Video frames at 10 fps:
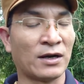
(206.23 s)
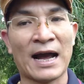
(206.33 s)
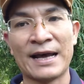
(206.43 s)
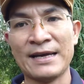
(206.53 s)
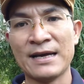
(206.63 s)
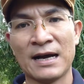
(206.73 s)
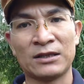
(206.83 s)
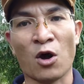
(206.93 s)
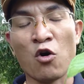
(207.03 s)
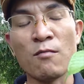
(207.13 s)
còn cái
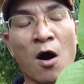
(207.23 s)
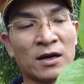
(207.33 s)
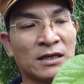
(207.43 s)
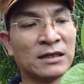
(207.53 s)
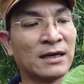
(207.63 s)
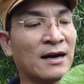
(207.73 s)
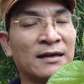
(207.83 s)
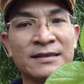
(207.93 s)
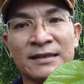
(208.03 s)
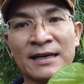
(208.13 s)
à, tổ bọ ngựa
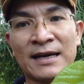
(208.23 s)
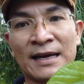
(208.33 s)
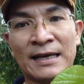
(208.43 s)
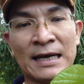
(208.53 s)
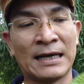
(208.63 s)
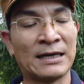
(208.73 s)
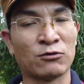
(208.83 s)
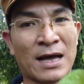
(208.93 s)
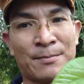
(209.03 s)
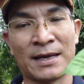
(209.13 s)
ở trên cái cây
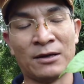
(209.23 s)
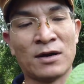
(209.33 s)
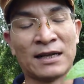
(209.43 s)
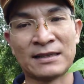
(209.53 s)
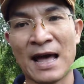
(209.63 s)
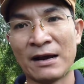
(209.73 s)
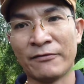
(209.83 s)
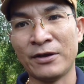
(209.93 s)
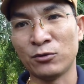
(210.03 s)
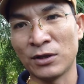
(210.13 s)
à, dâu tầm này gọi là
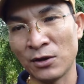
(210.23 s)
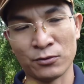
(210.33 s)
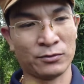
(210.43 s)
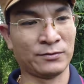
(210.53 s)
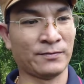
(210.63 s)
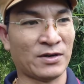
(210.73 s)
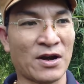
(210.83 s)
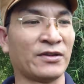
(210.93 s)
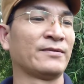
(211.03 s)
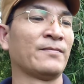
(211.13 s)
tan phiêu tiêu
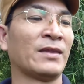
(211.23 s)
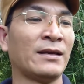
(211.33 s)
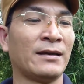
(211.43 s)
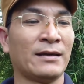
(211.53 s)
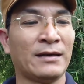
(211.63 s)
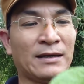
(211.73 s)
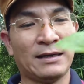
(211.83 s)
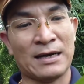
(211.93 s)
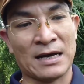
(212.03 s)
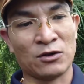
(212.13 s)
rồi
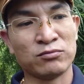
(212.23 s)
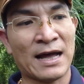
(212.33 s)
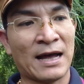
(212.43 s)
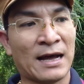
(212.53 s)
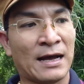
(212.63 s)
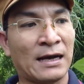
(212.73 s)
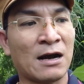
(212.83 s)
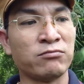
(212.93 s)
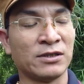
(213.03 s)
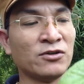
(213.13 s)
à, chúng
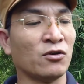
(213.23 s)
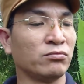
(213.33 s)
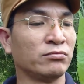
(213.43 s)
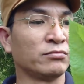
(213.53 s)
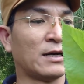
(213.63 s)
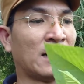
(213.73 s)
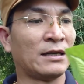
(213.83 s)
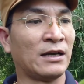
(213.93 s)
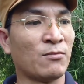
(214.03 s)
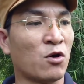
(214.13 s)
ta không sử dụng
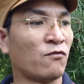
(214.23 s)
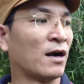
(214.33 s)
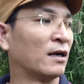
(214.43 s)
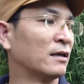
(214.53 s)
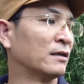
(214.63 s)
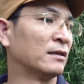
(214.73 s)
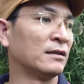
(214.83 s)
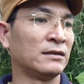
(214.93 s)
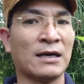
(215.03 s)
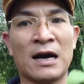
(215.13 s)
à, những cái bộ phận
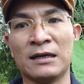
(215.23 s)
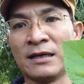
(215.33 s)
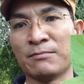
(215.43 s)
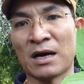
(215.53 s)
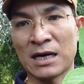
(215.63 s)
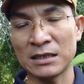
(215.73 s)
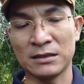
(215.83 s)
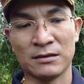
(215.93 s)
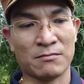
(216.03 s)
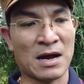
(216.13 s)
ở trên mặt
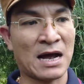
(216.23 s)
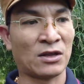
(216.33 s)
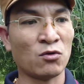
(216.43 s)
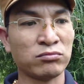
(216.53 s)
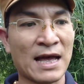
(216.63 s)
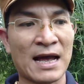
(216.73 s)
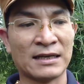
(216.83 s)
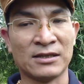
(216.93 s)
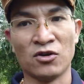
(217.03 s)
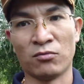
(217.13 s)
đất mà chúng
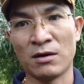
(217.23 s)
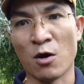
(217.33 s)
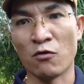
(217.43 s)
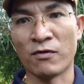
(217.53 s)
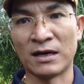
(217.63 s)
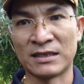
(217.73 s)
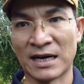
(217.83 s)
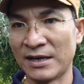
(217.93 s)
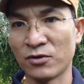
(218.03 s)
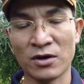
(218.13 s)
ta sử dụng cái bộ
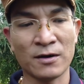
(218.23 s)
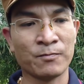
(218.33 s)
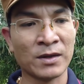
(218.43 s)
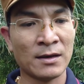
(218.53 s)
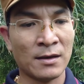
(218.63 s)
phận rễ của nó